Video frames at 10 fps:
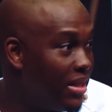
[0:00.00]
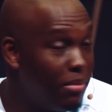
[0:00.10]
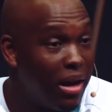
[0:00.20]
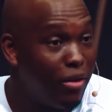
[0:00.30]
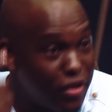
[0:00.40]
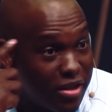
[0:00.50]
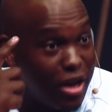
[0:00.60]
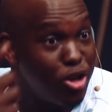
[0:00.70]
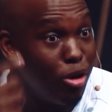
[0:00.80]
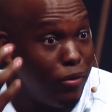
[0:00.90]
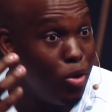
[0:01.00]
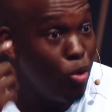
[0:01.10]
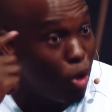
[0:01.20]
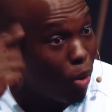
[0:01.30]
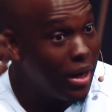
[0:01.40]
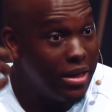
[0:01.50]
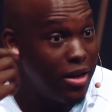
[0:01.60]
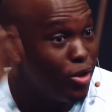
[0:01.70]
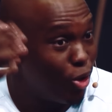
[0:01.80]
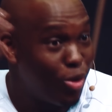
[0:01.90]
C'est une manifestation de vous-même, vos
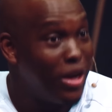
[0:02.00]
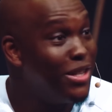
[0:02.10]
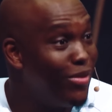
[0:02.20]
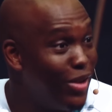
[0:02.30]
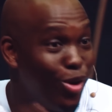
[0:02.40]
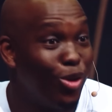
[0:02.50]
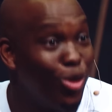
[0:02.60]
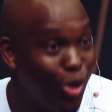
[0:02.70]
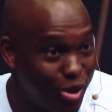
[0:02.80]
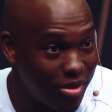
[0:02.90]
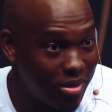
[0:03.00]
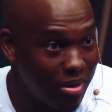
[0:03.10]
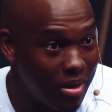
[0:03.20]
idées, votre créativité, vos pensées.